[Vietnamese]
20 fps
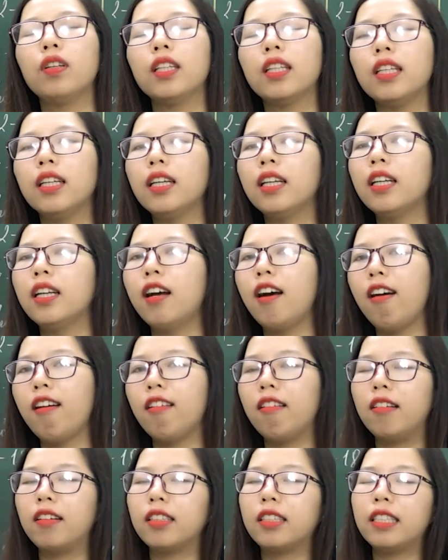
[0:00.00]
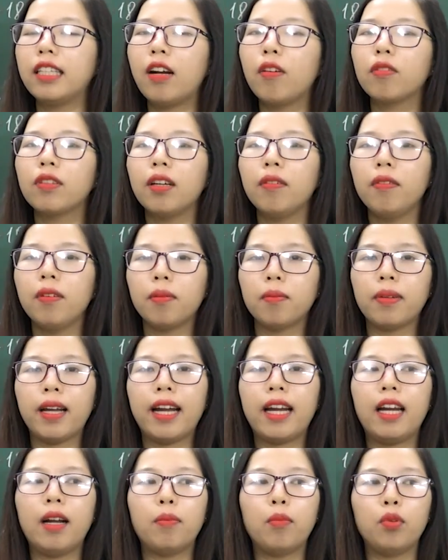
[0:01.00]
Vân Tiên ở trong tác phẩm
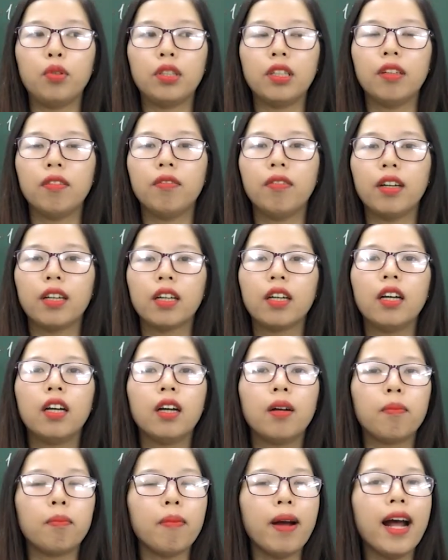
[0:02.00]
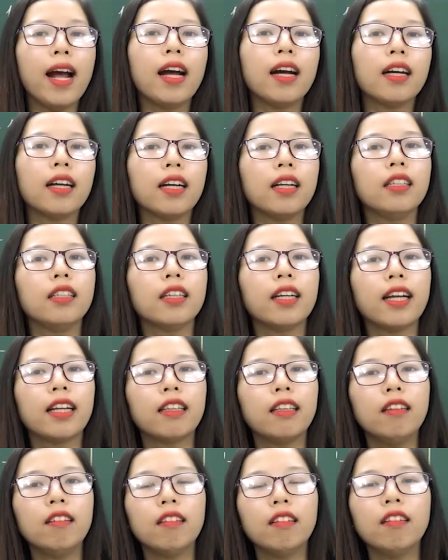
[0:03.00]
này là một nhân vật mang những cái
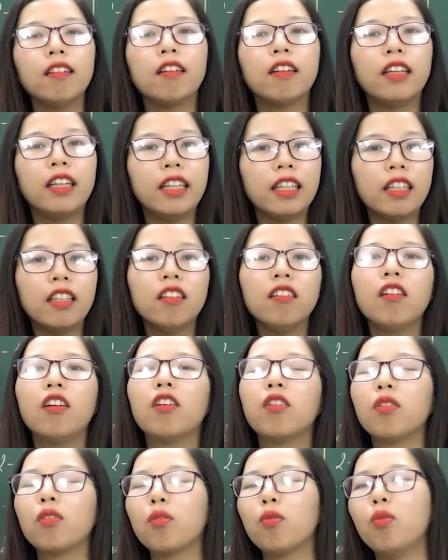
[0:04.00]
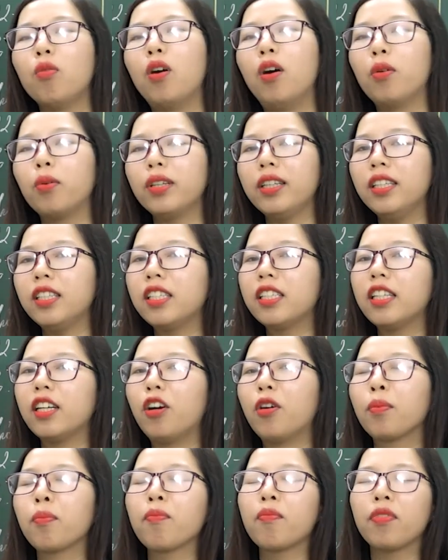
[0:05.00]
tư tưởng lý tưởng của Nguyễn Đình Chiểu.